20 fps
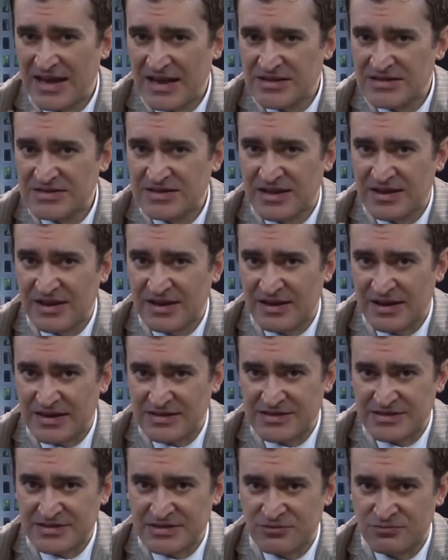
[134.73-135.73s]
Esta
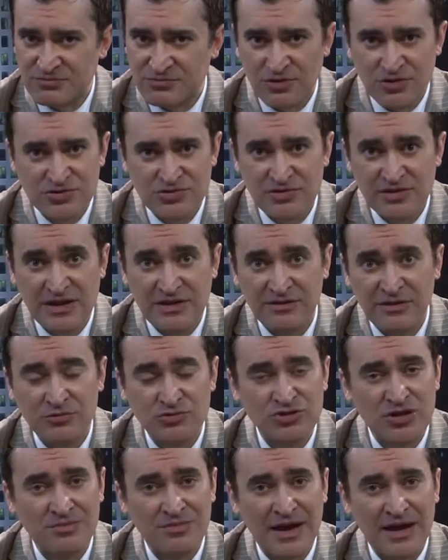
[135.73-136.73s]
relação, nós não
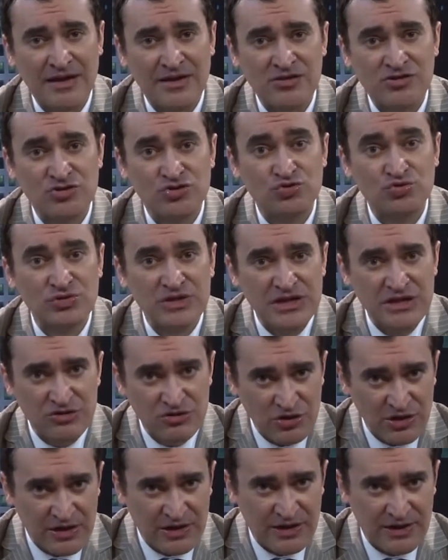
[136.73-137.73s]
devemos chamá-la de
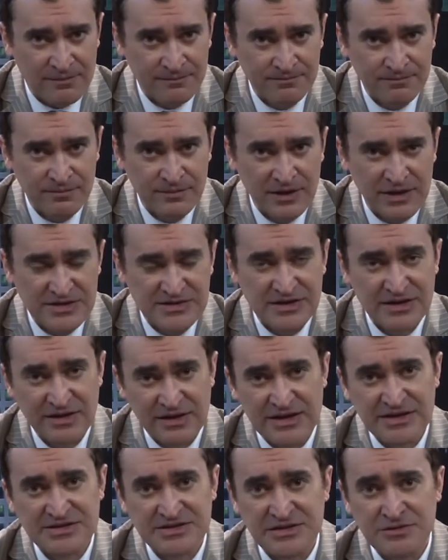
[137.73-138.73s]
jurídica. Esta
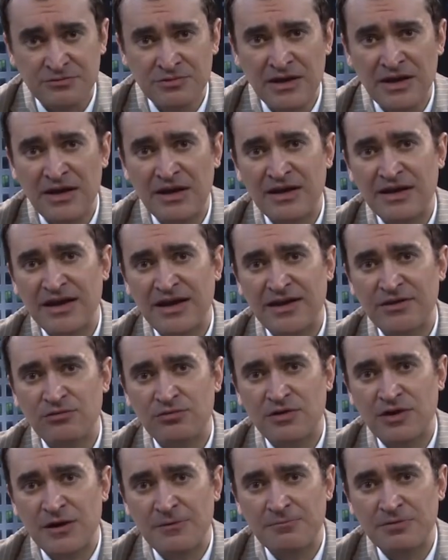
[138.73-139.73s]
relação era é
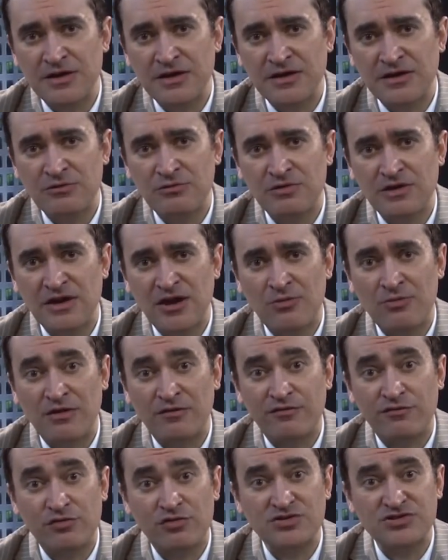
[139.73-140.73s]
do campo daquilo que é
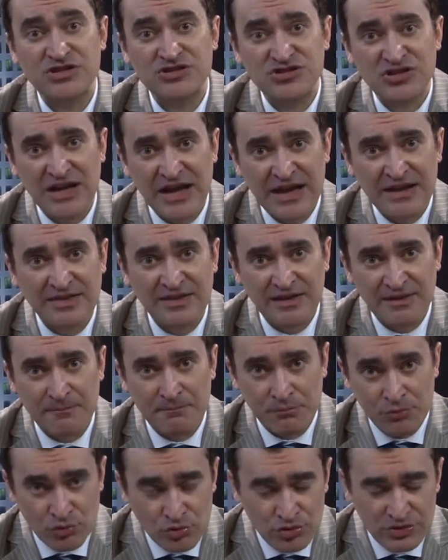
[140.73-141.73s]
uma força direta,
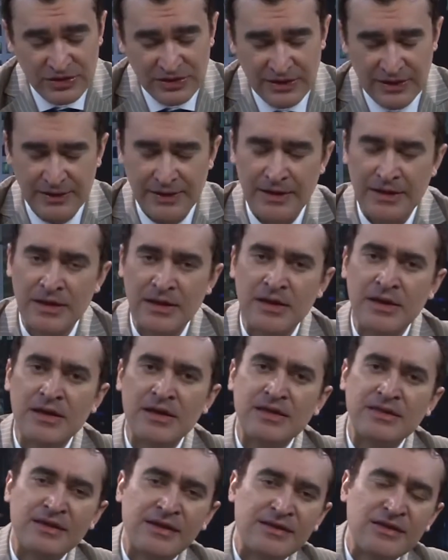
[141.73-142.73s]
bruta,
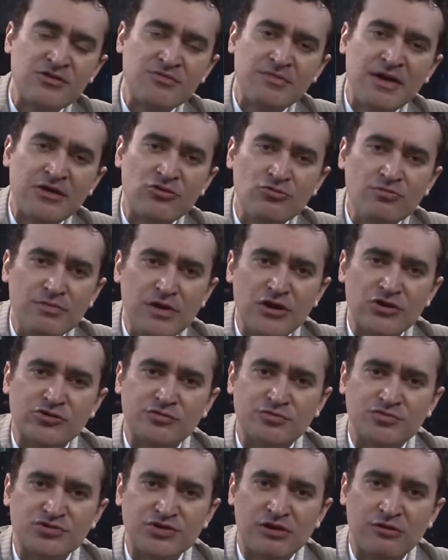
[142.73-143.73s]
na Idade Média, o
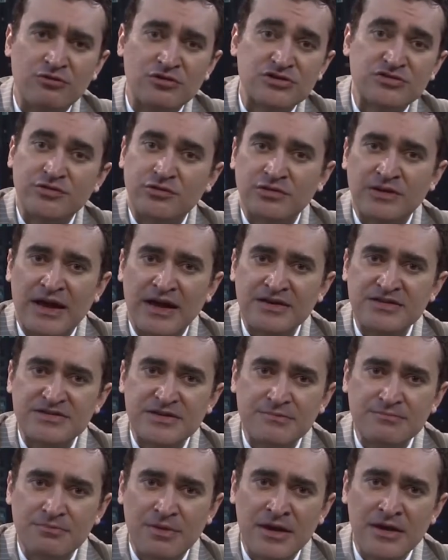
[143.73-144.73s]
mesmo. Os senhores feudais
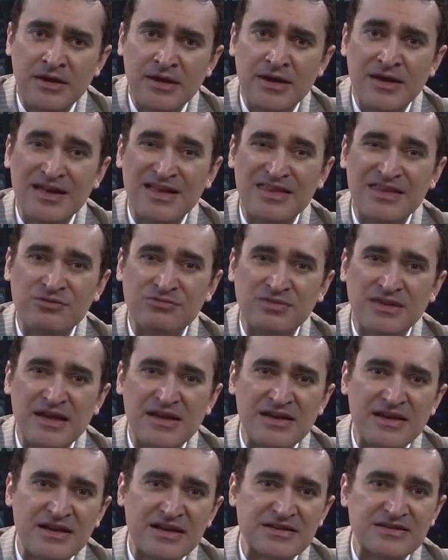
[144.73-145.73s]
também não
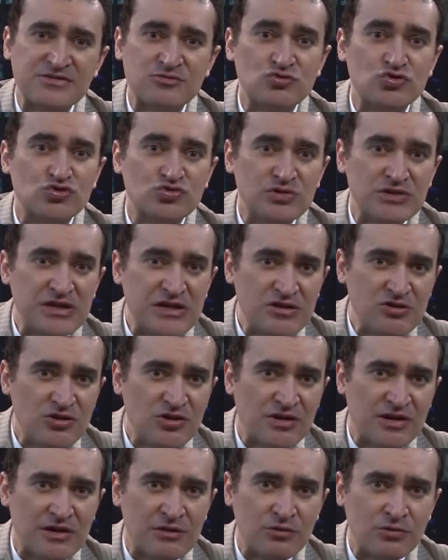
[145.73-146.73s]
têm relação
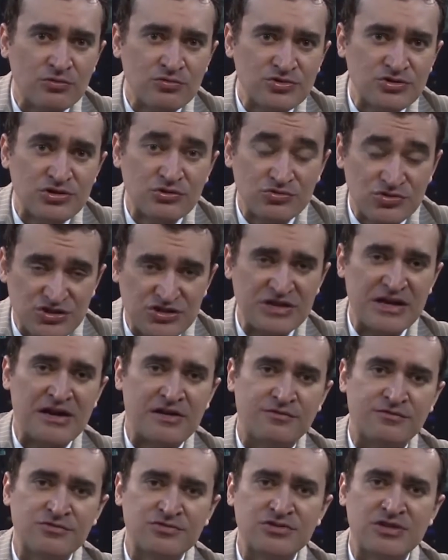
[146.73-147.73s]
jurídica com os seus
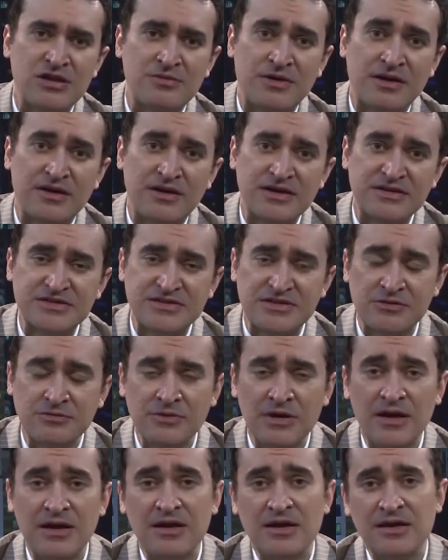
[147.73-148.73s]
servos. Tem uma
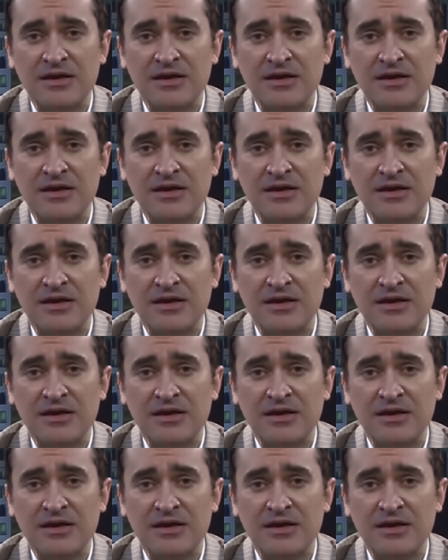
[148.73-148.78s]
relação